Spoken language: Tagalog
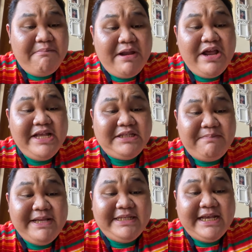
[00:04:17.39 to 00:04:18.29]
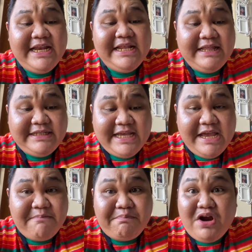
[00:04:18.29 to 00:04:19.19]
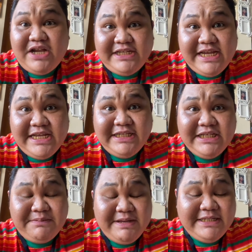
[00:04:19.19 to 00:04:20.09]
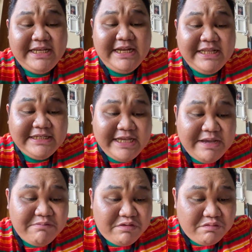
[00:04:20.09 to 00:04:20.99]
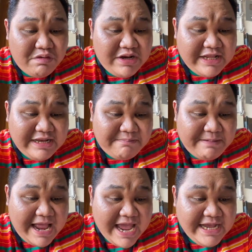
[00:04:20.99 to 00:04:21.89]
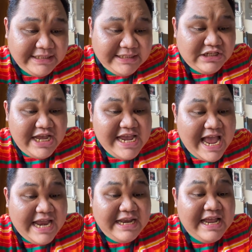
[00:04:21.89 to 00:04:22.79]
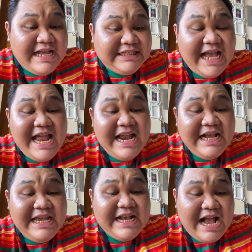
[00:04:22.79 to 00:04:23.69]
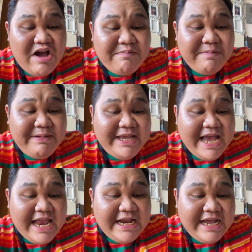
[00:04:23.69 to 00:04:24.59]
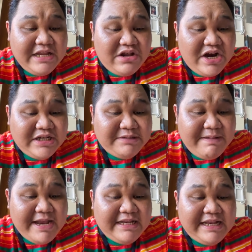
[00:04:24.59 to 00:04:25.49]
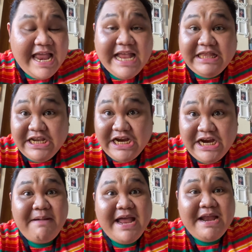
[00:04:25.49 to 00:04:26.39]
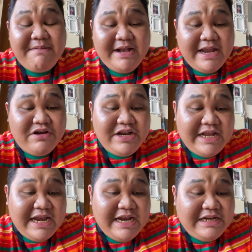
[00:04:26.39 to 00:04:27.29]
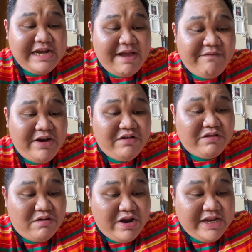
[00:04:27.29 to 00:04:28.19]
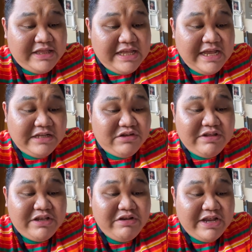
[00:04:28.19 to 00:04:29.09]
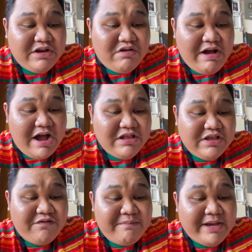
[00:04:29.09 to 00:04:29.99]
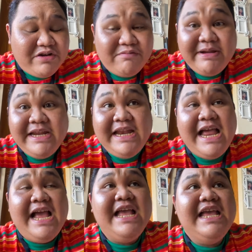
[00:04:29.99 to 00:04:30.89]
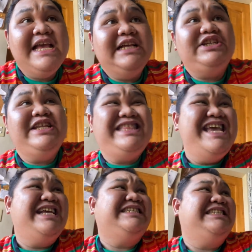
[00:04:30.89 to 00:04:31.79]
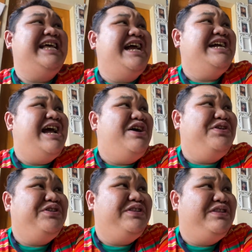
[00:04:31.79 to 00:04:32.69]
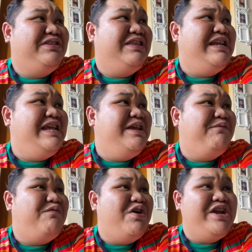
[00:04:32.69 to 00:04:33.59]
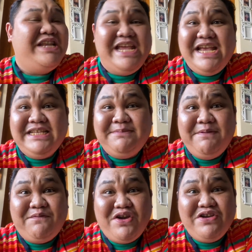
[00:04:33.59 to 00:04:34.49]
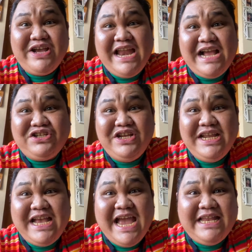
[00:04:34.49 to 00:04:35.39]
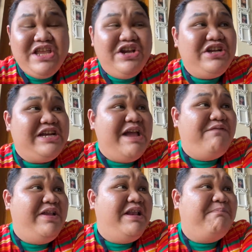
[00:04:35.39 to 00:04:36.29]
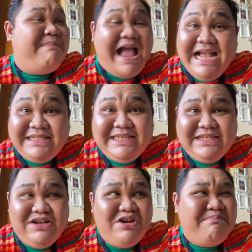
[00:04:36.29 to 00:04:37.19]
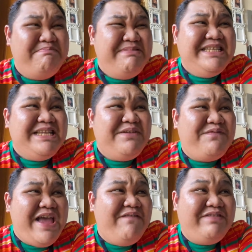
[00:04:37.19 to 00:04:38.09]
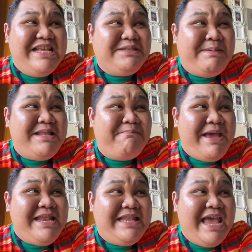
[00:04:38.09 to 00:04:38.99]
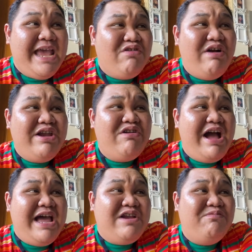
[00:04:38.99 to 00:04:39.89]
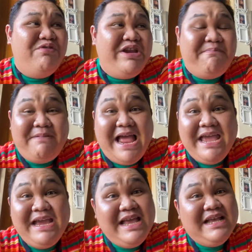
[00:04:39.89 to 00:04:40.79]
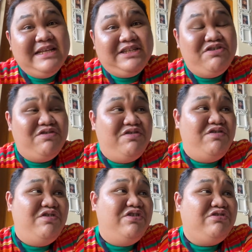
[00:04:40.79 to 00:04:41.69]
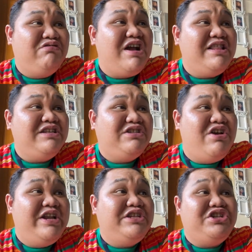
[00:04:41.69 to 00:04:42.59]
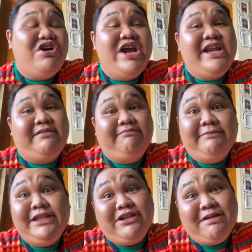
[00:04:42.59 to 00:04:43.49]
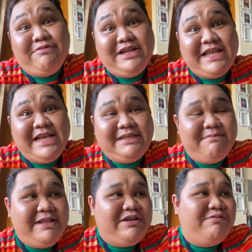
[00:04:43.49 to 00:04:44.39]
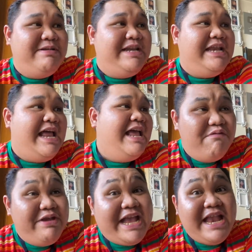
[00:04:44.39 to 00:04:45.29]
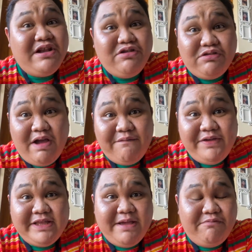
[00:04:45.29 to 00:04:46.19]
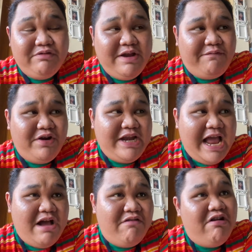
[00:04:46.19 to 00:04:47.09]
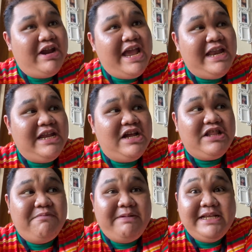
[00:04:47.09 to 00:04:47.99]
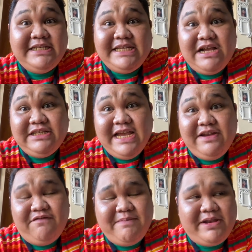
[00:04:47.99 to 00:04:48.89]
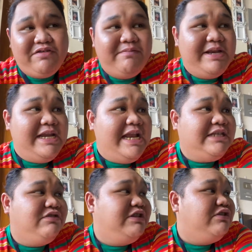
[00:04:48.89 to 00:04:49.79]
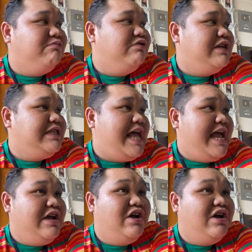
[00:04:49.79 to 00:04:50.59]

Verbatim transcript: Pero it's basically the same process. It's basically the same rule that applies. So ayan, saka lang ikaw bibigyan ng endorsement letter para magkaroon ka ng travel authority so that you can go out of Metro Manila. So it takes around 3-4 days before you can actually get your travel pass or minsan 5 days pa depende kung anong araw mo in-apply So, to cut the story short, dito na muna tayo sa Metro Manila. We can't go to Cavite muna for now or any other places outside of Metro Manila. So, dito muna tayo.